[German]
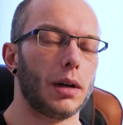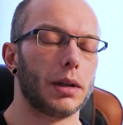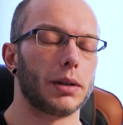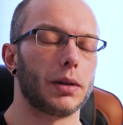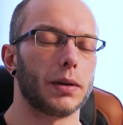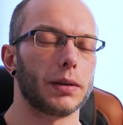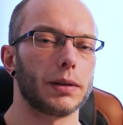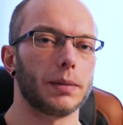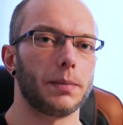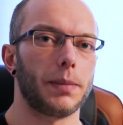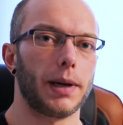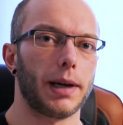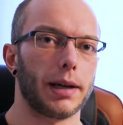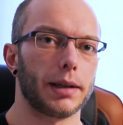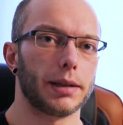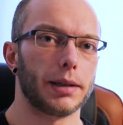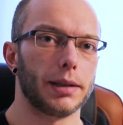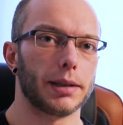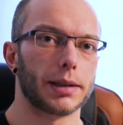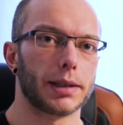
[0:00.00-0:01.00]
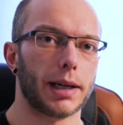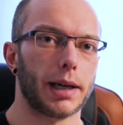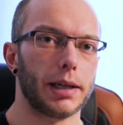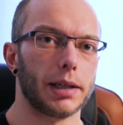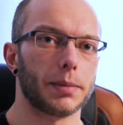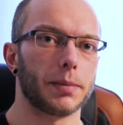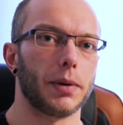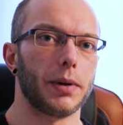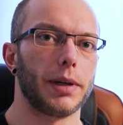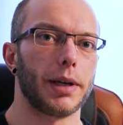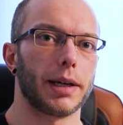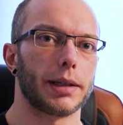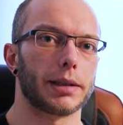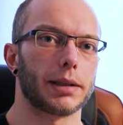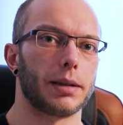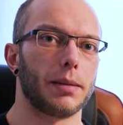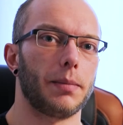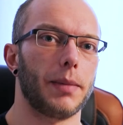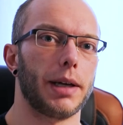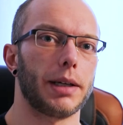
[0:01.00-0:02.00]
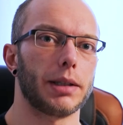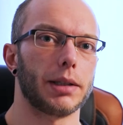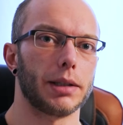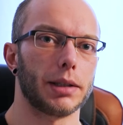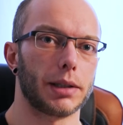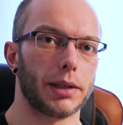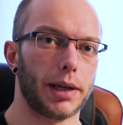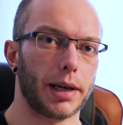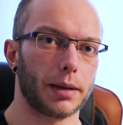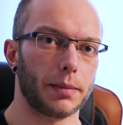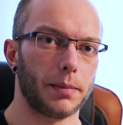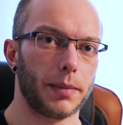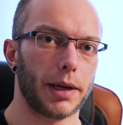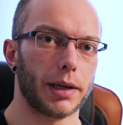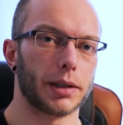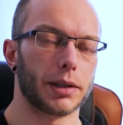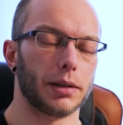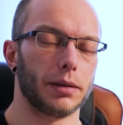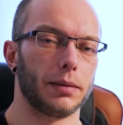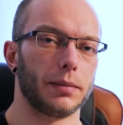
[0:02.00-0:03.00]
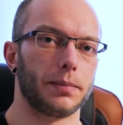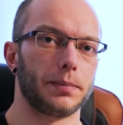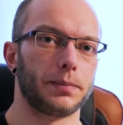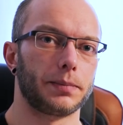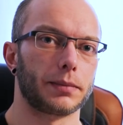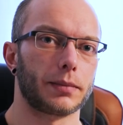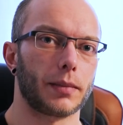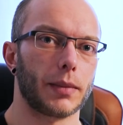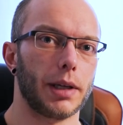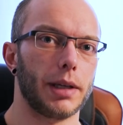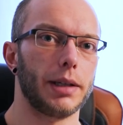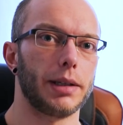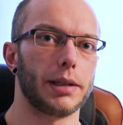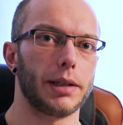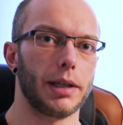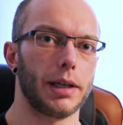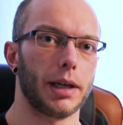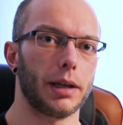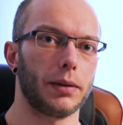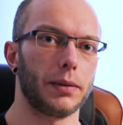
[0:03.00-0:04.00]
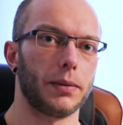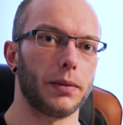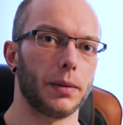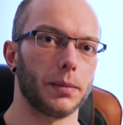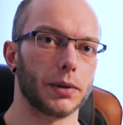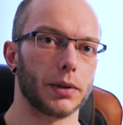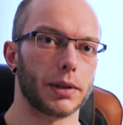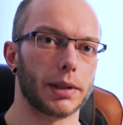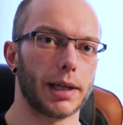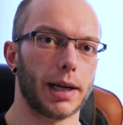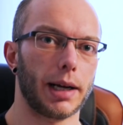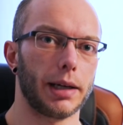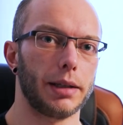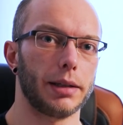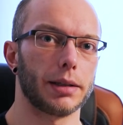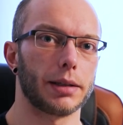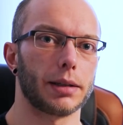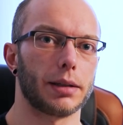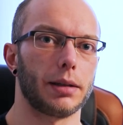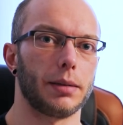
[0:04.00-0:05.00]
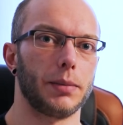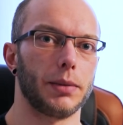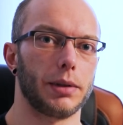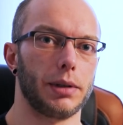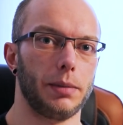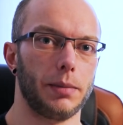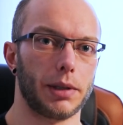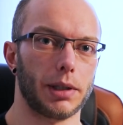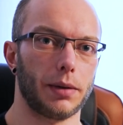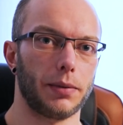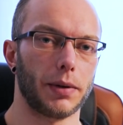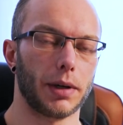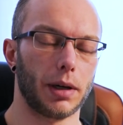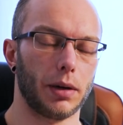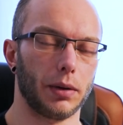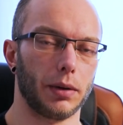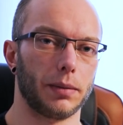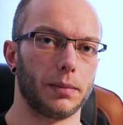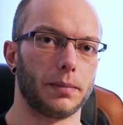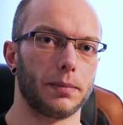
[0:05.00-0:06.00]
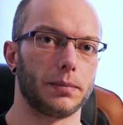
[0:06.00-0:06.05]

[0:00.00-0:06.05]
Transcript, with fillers: Chancenpate ist Teil des Projekts Menschen stärken Menschen, initiiert vom Sozialdienst muslimischer Frauen.